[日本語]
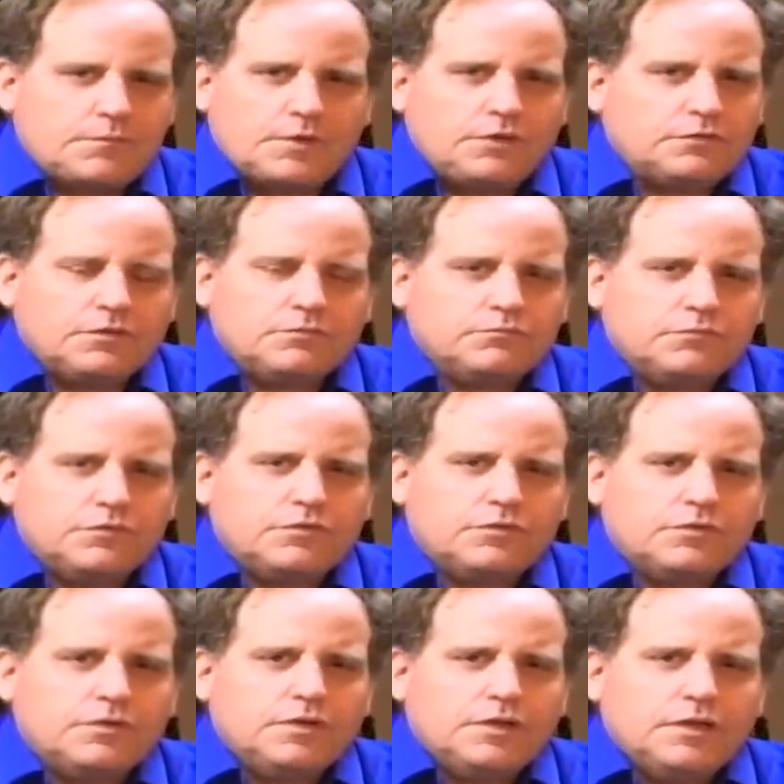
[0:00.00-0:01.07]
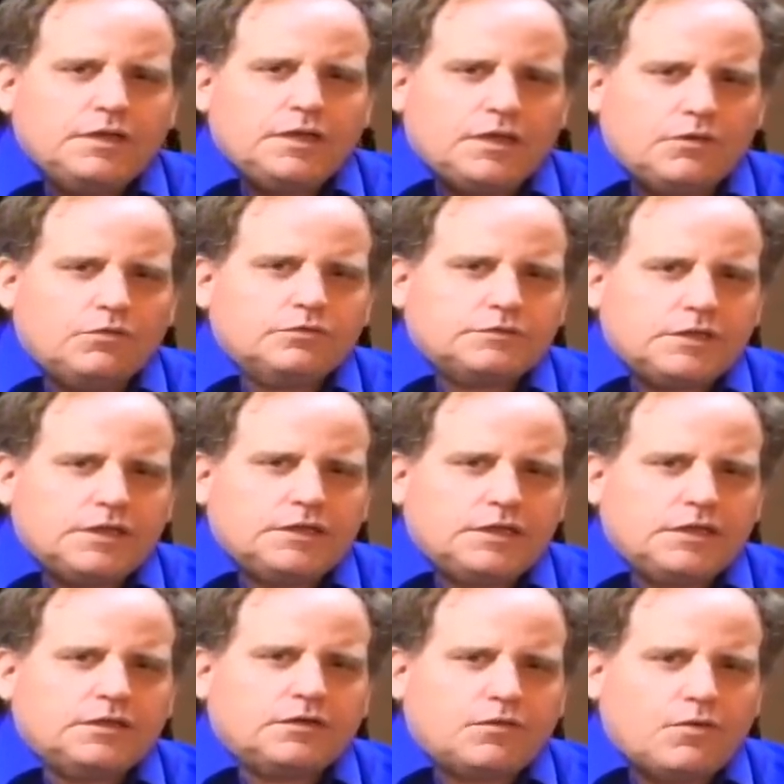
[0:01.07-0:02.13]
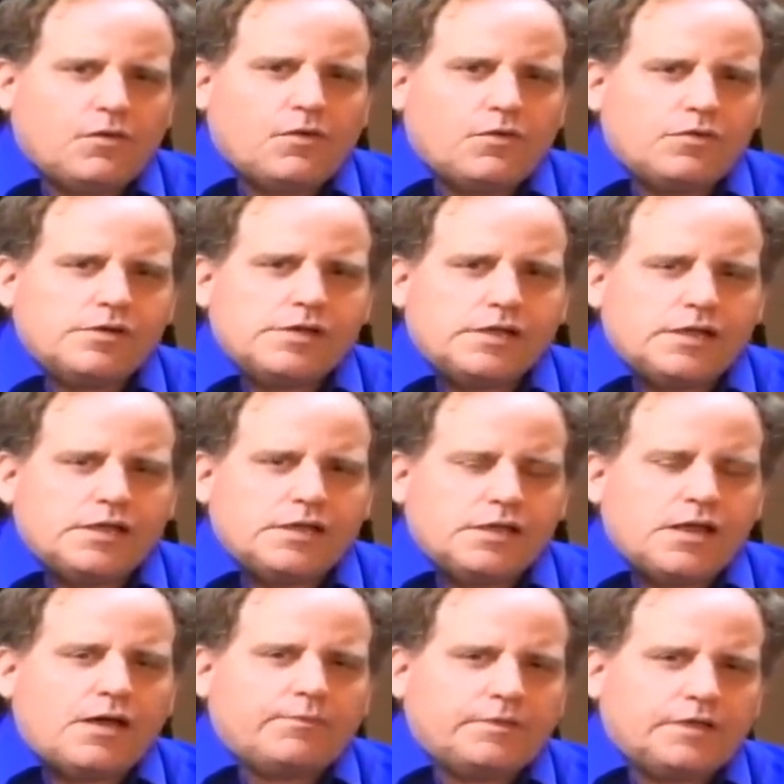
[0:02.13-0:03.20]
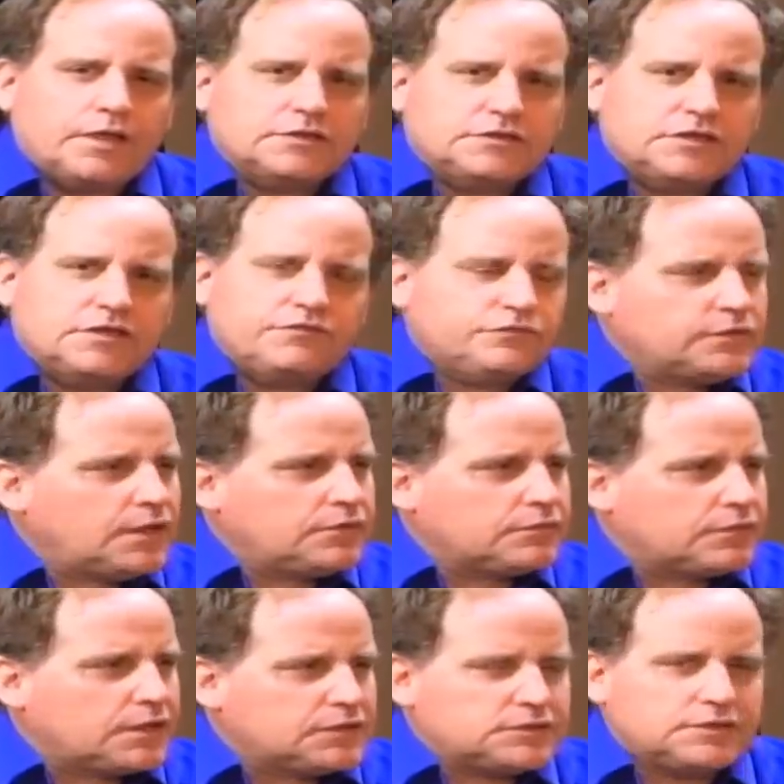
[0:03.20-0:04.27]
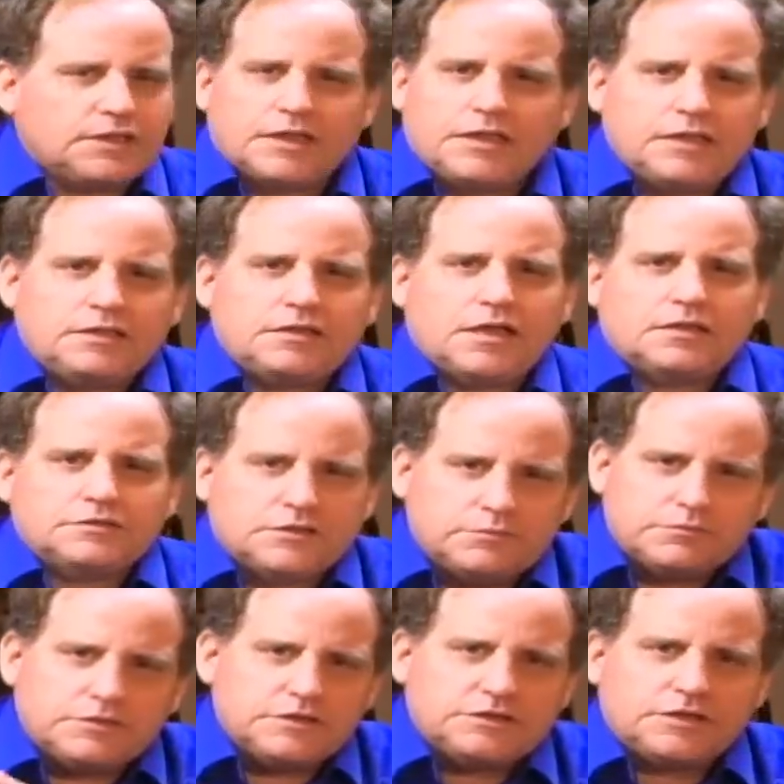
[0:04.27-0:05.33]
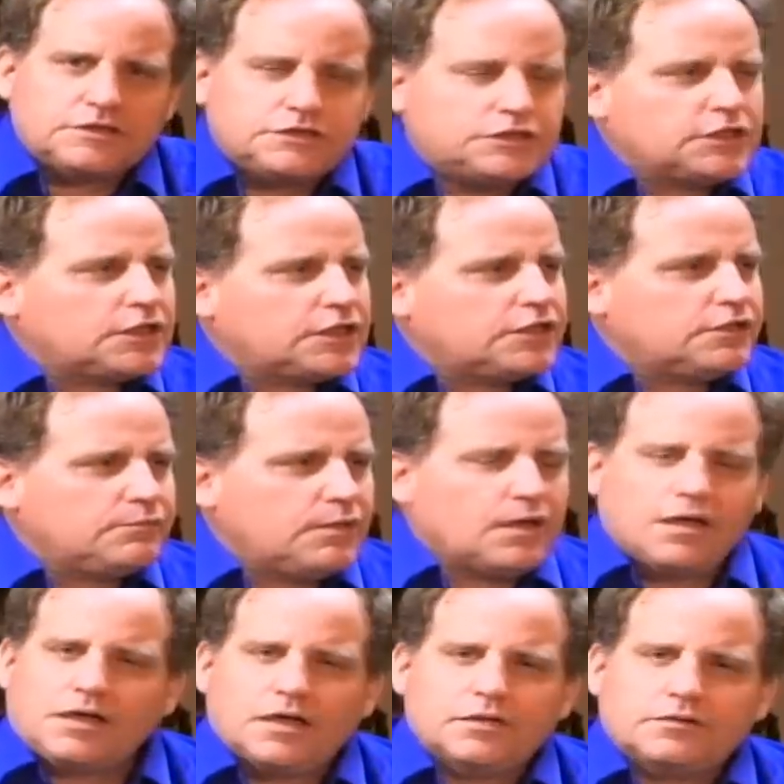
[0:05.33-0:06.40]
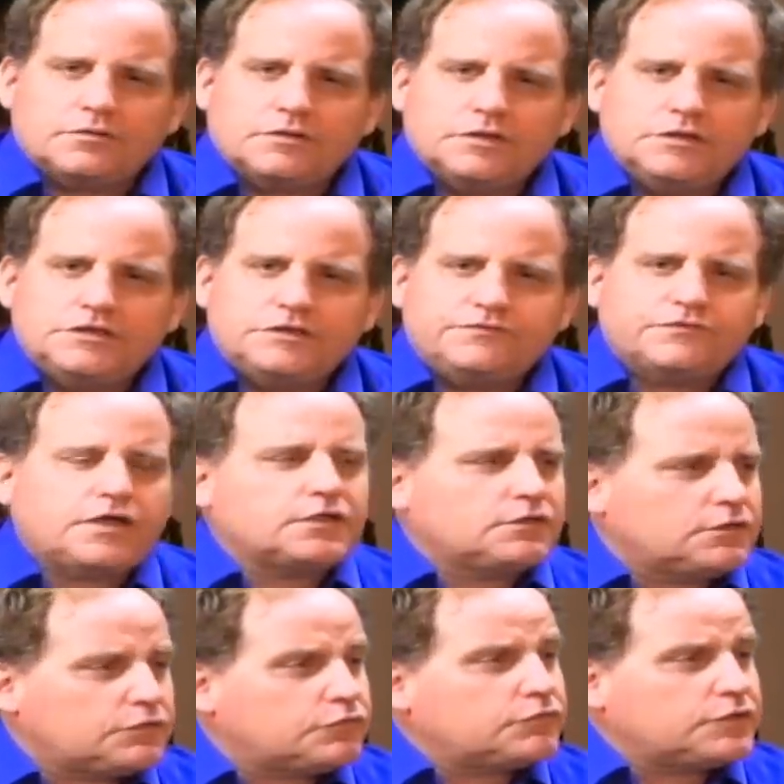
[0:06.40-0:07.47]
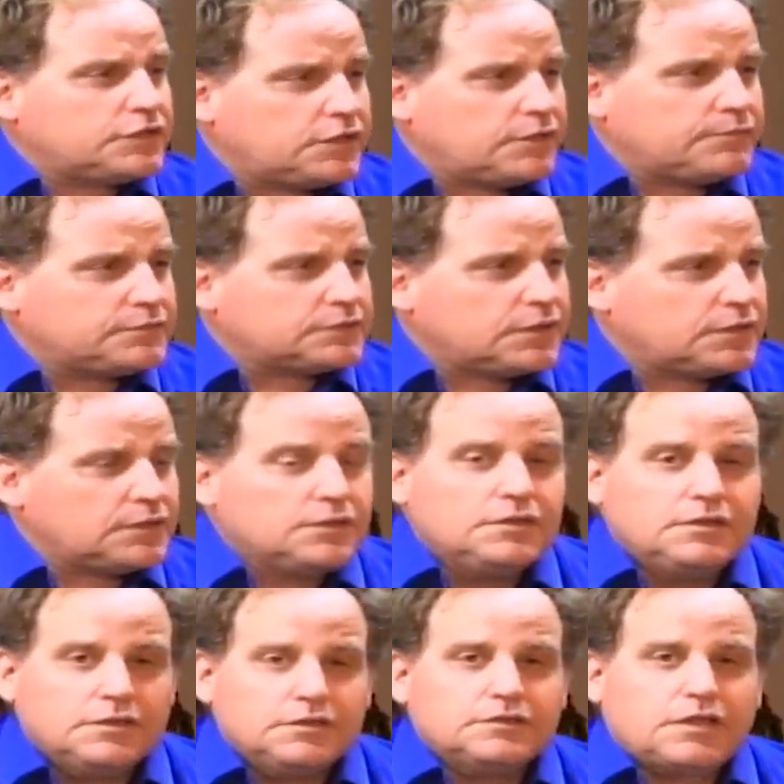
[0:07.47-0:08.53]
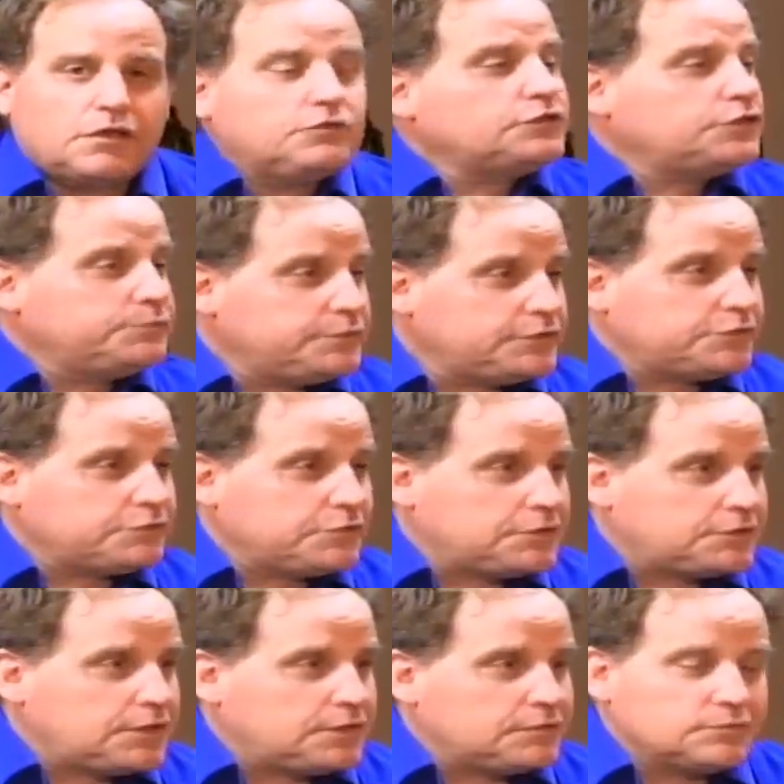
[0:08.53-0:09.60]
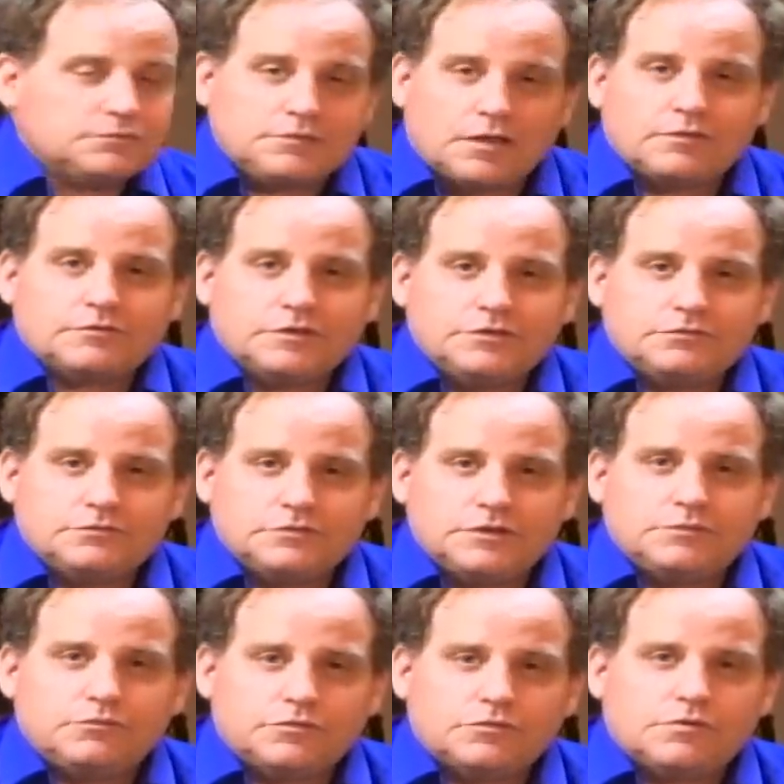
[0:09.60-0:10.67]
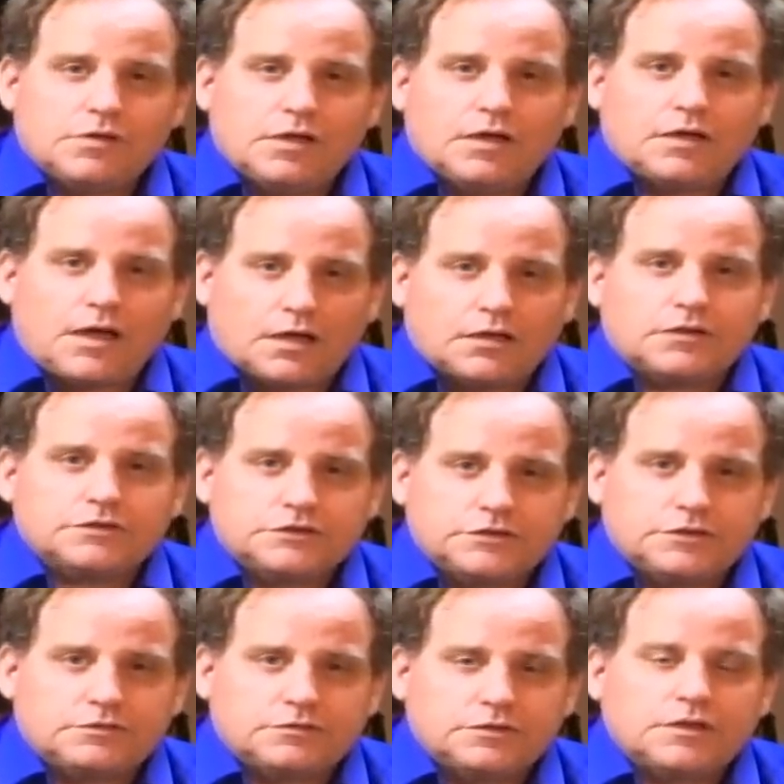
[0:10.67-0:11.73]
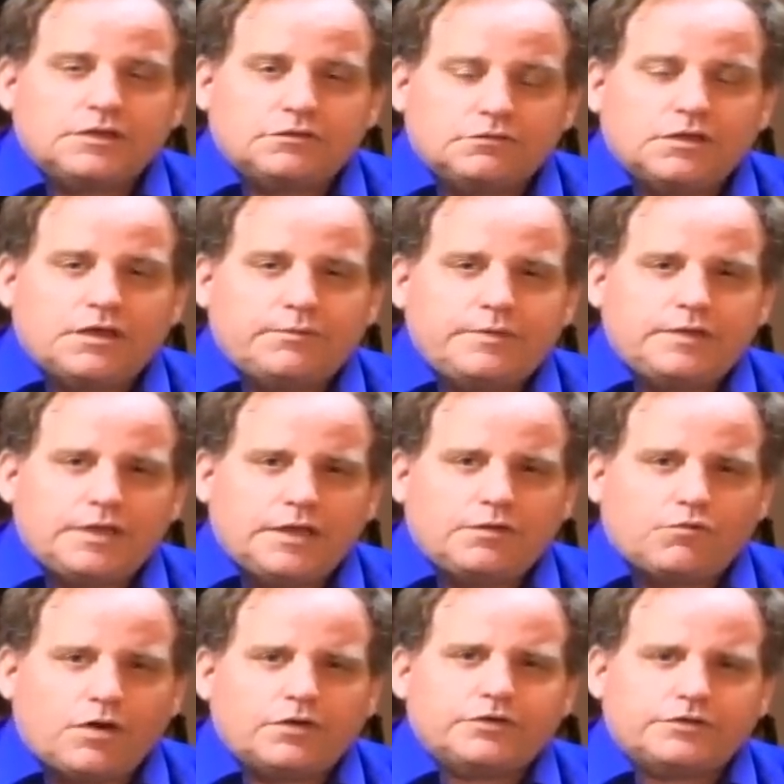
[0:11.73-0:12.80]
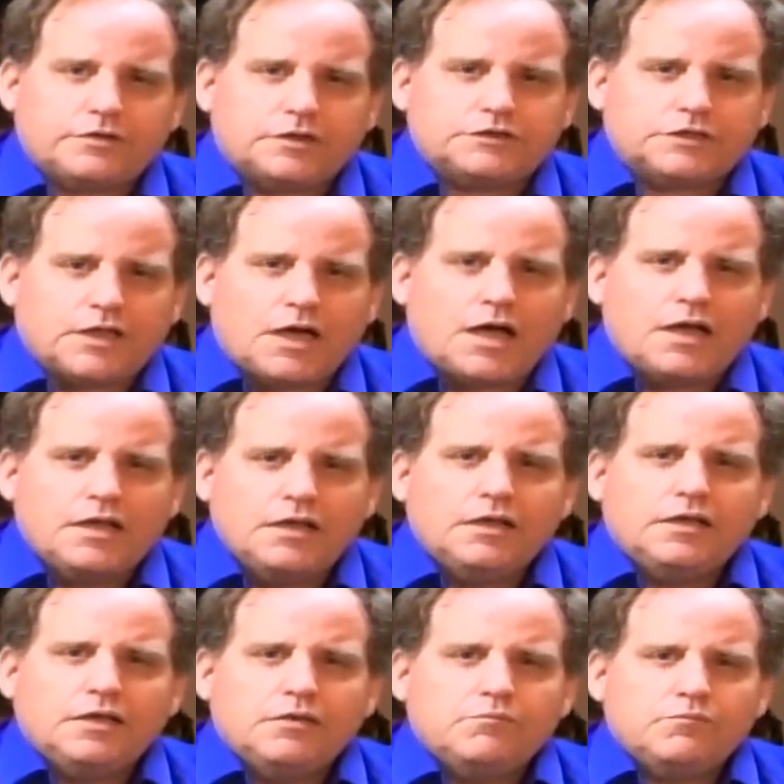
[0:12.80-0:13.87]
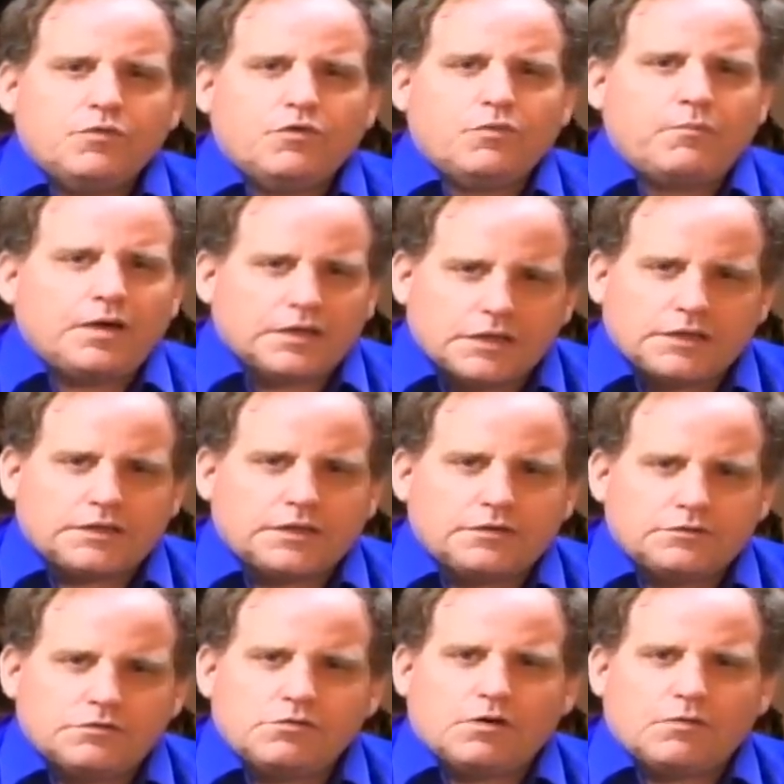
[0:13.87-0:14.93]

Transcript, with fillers: もう大手銀行、アメリカ政府などがですね、一旦全部リセットしなければ維持不可能なところに来てますから、楽しみにしてください。非常に僕は楽観してる。いろんな意味で悪い人たちがもう負けてるのは